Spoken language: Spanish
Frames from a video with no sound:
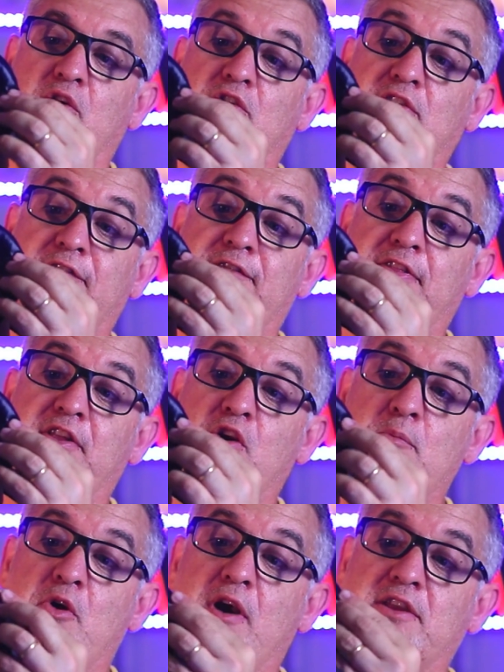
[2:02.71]
Es tan fácil
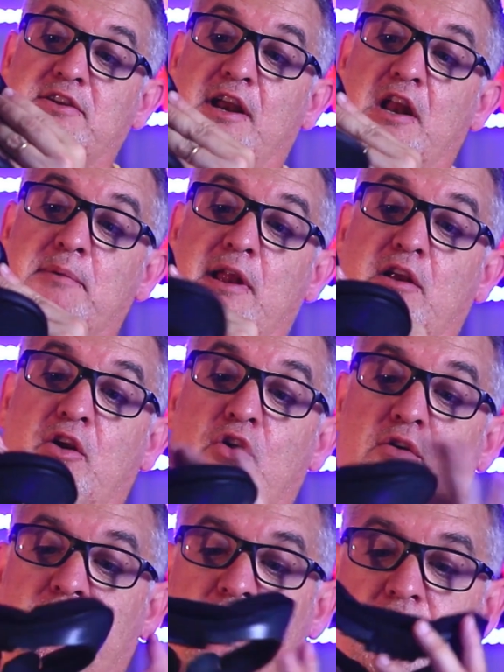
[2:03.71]
como enganchar el
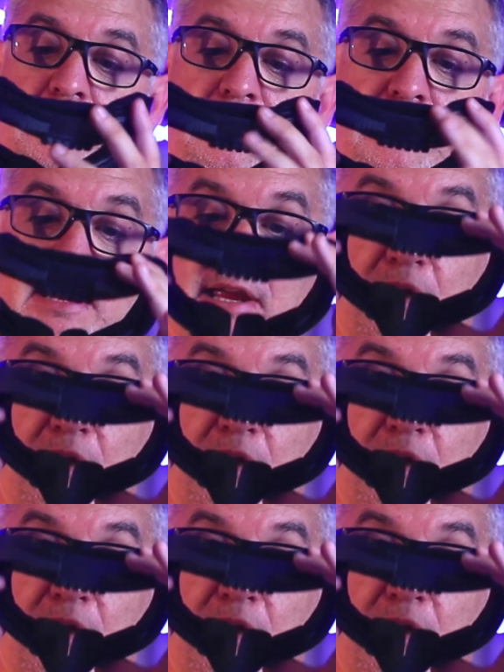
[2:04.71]
velcro y